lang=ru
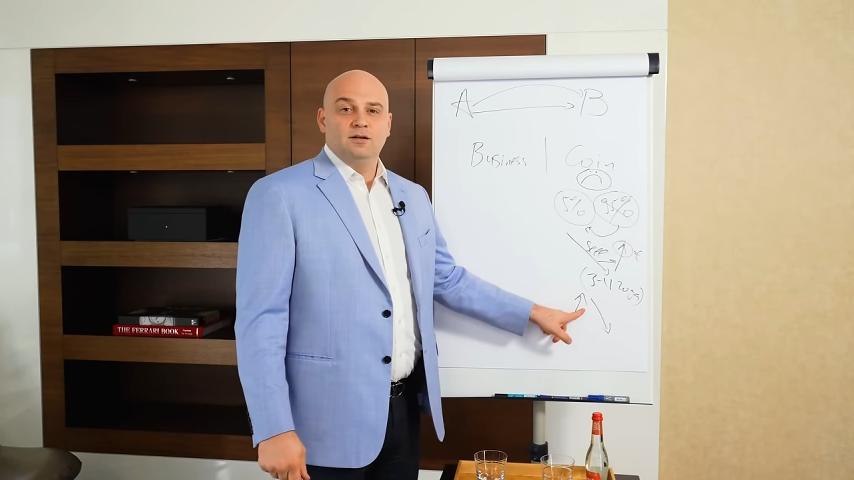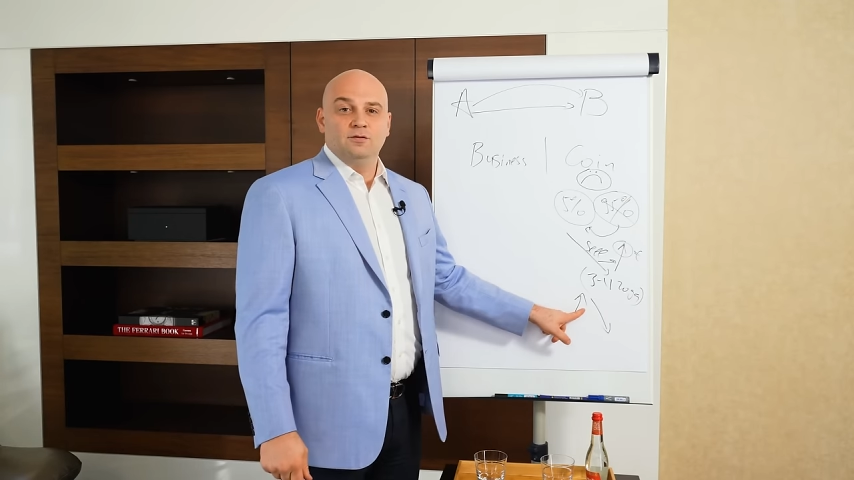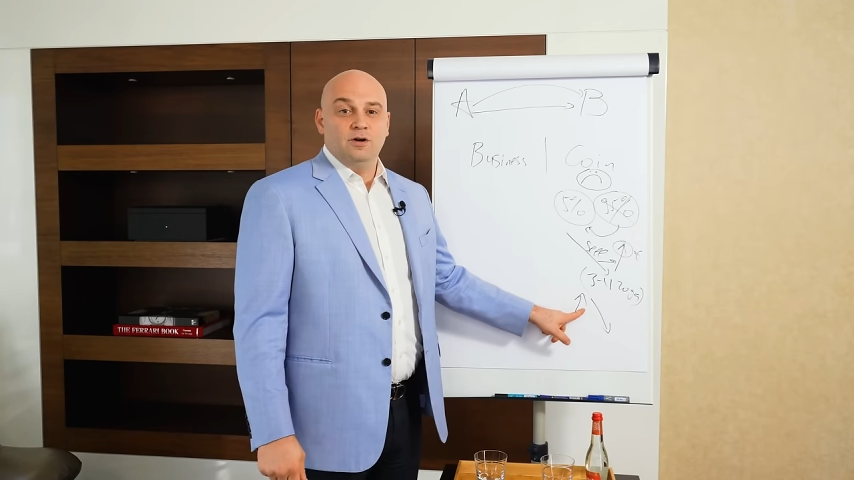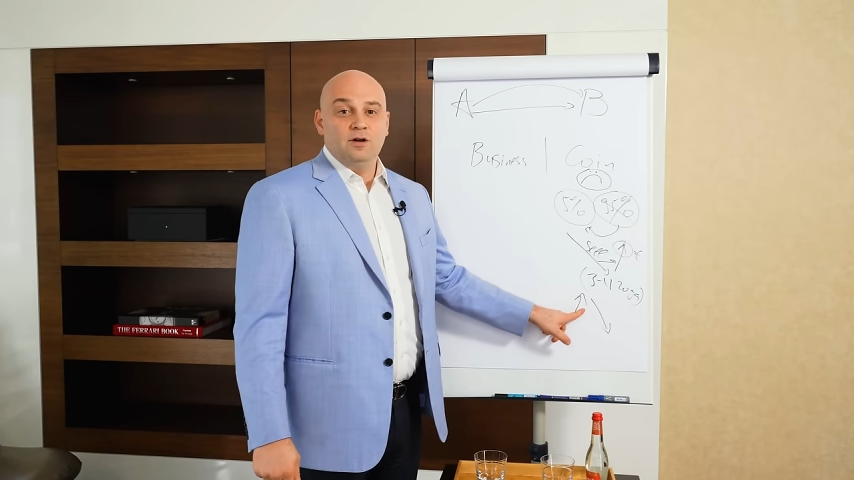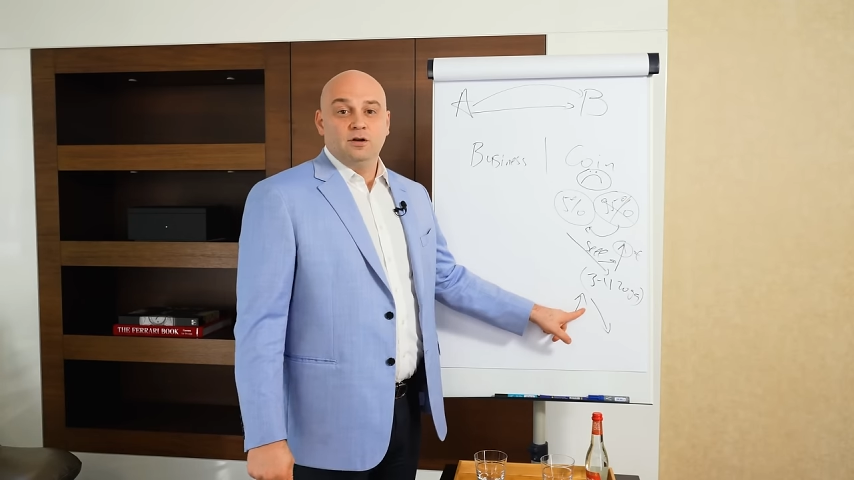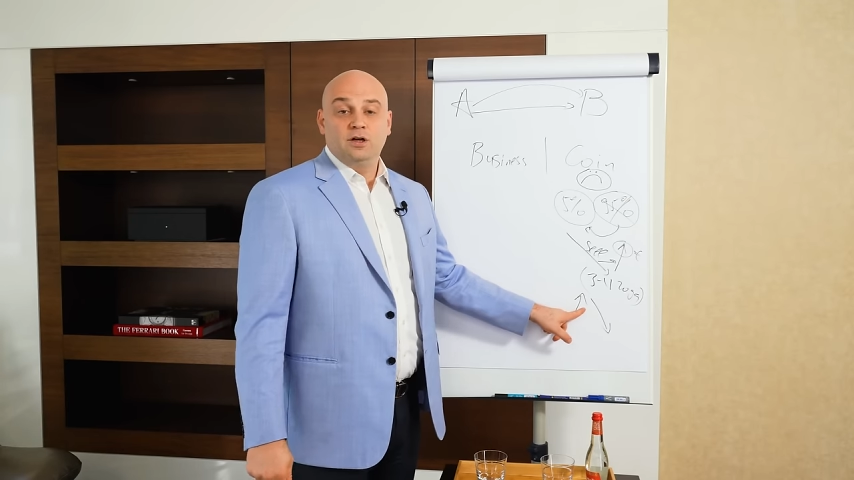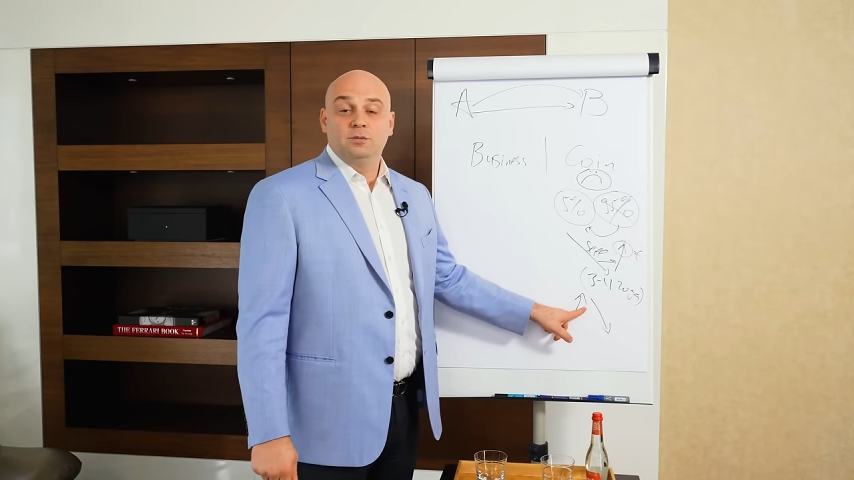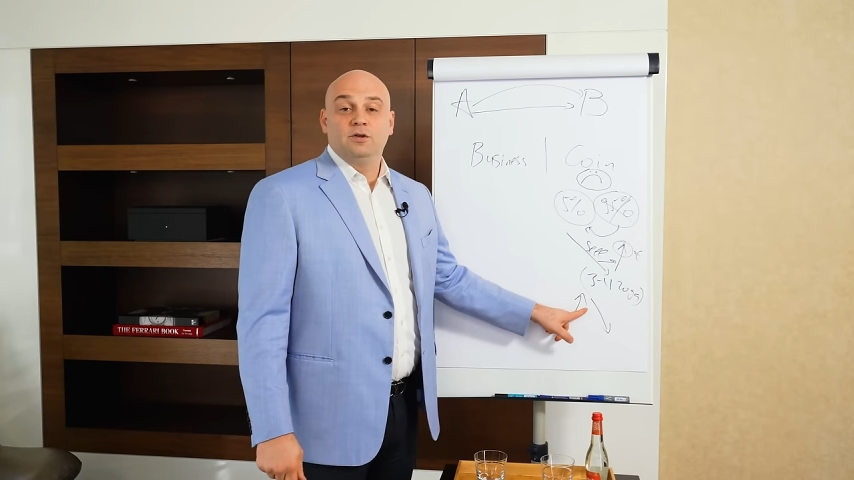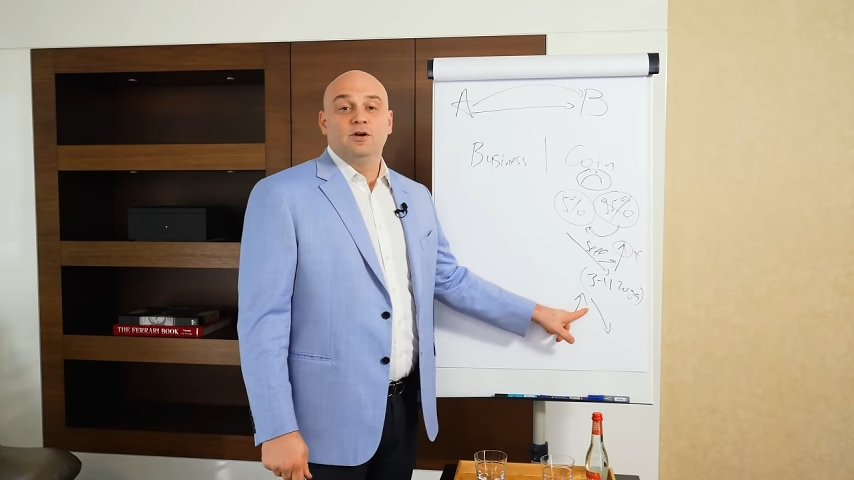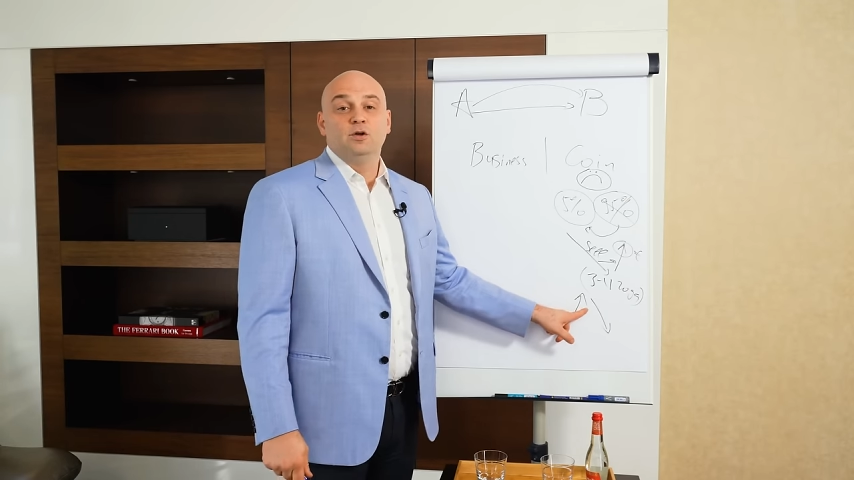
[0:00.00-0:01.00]

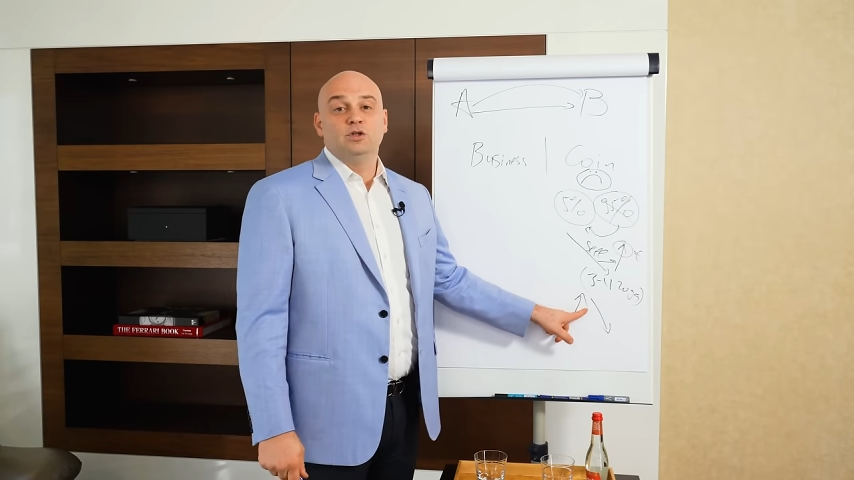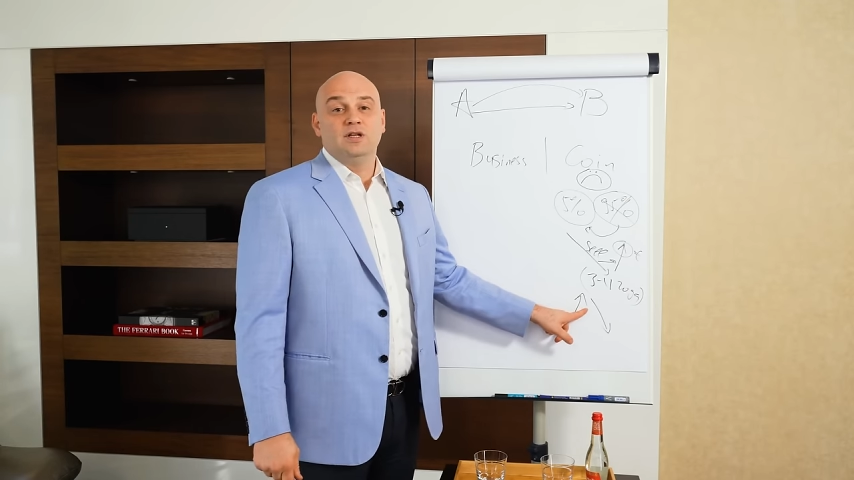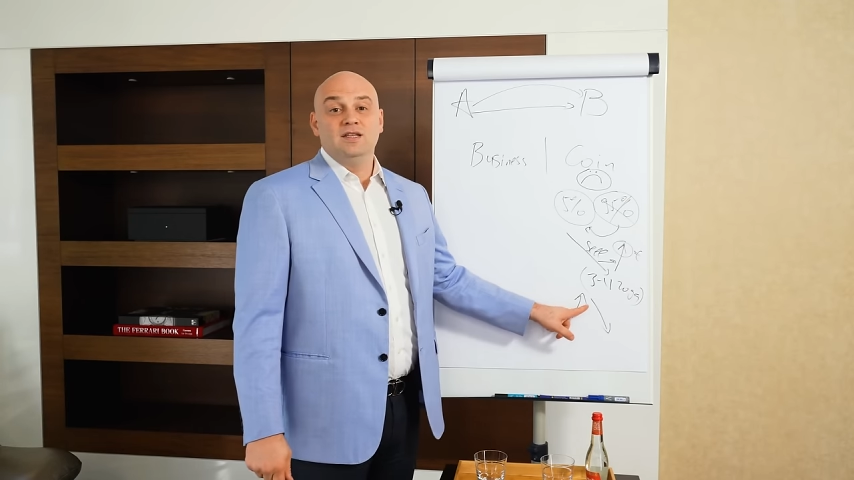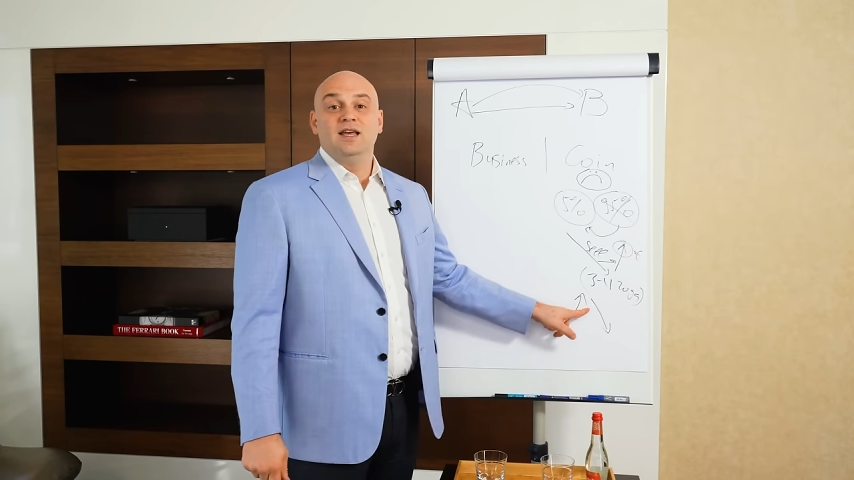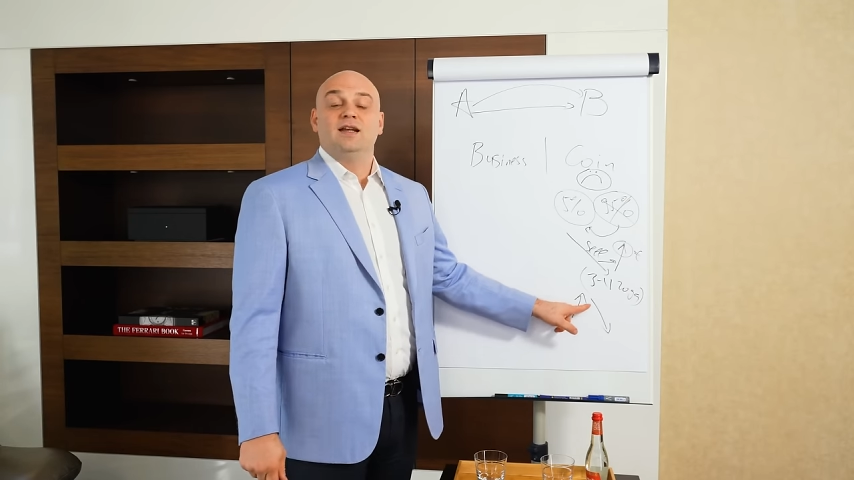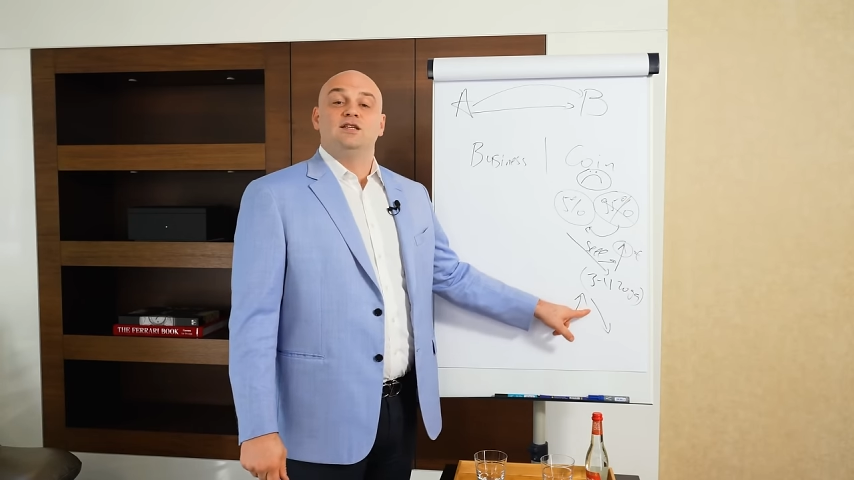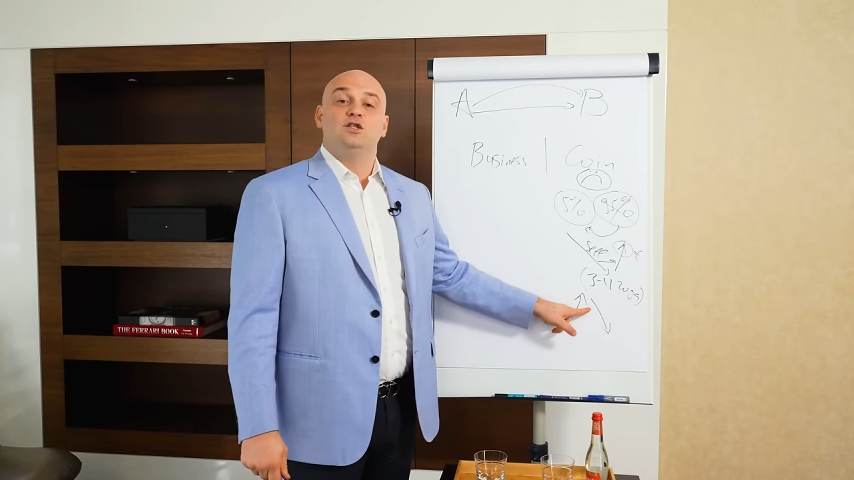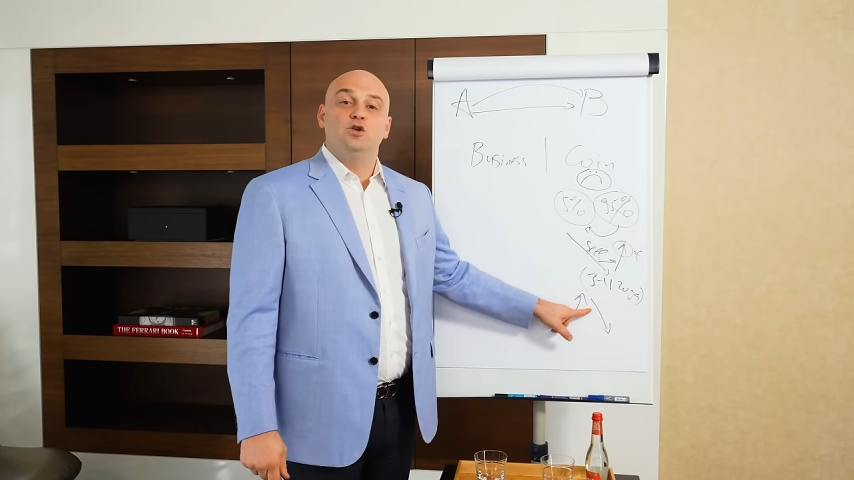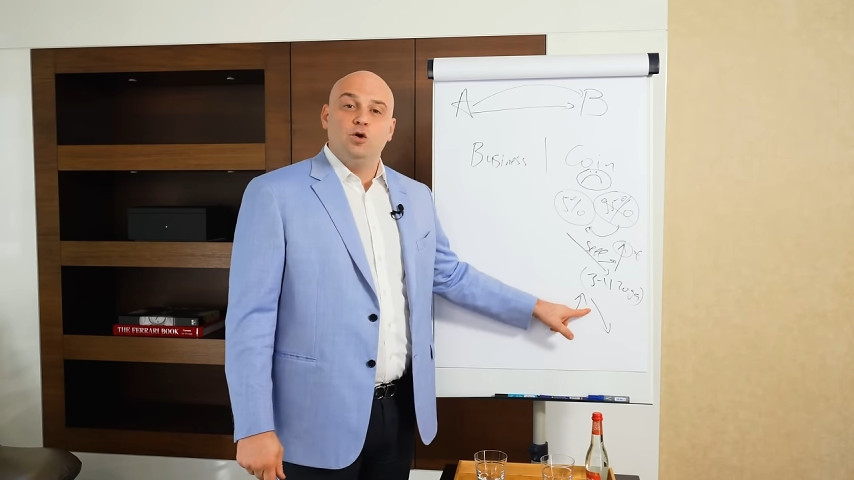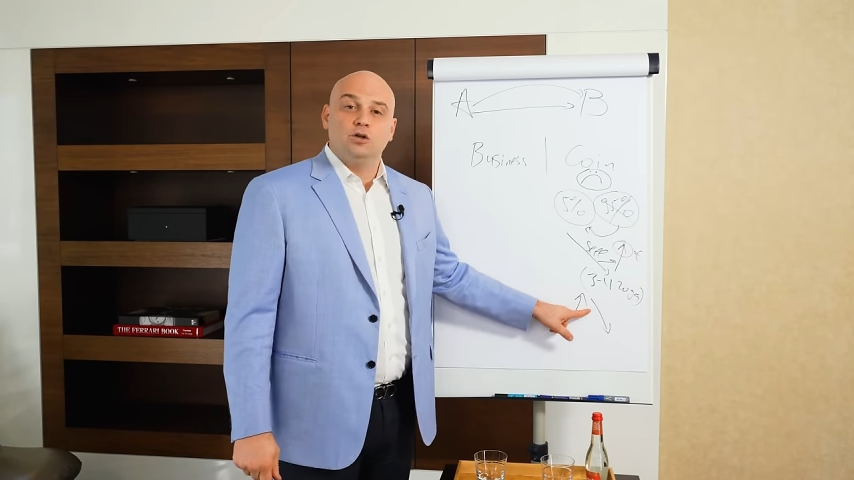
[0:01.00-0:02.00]
криптовалюты не
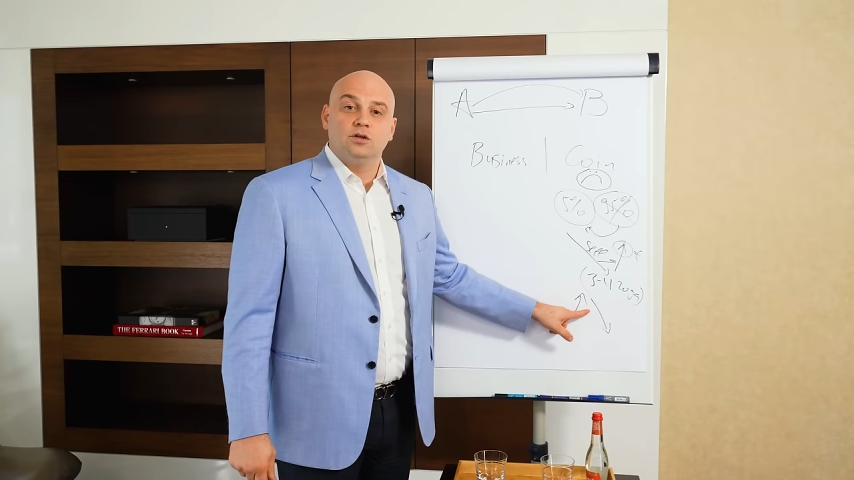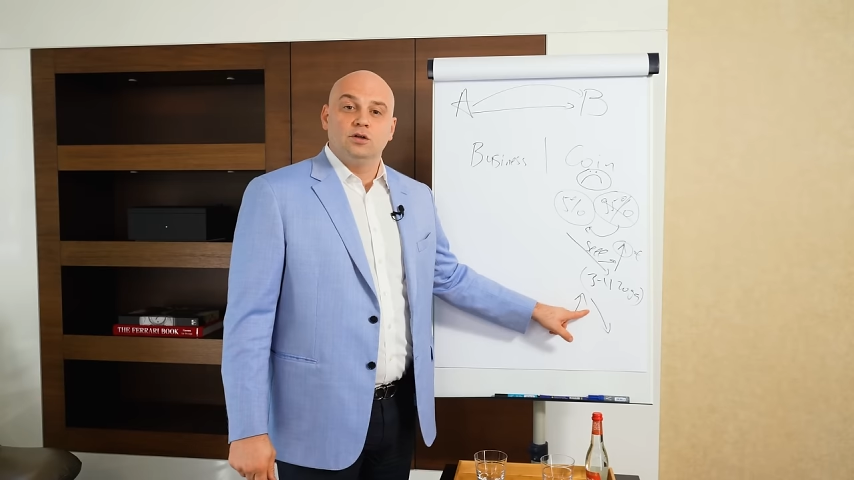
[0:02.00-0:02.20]
растет,